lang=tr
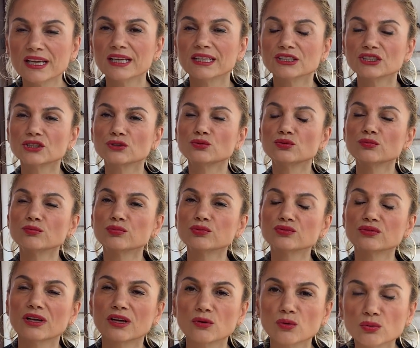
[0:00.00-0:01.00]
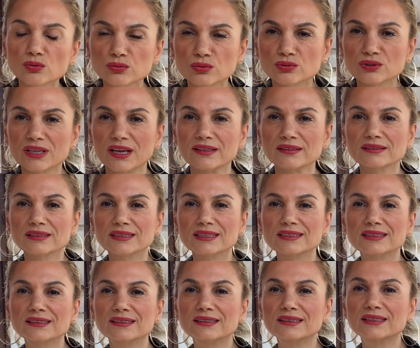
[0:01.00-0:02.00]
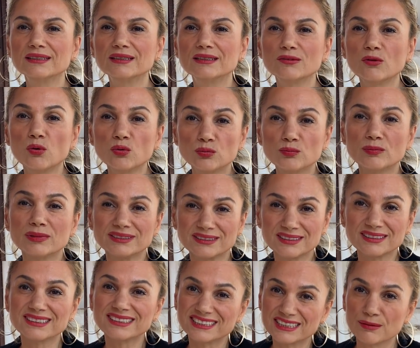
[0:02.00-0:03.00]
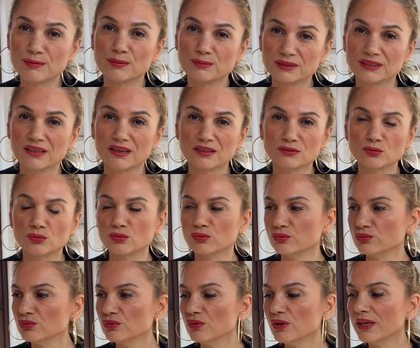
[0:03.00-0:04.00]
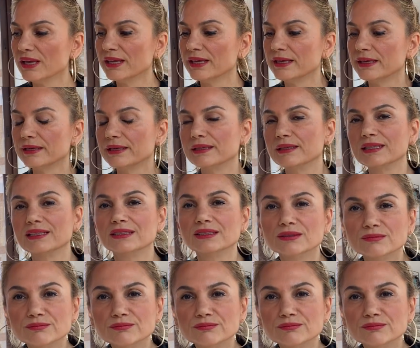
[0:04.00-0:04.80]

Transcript: işte tüm bunlar olurken e, olmasının sebebi daha doğrusu e,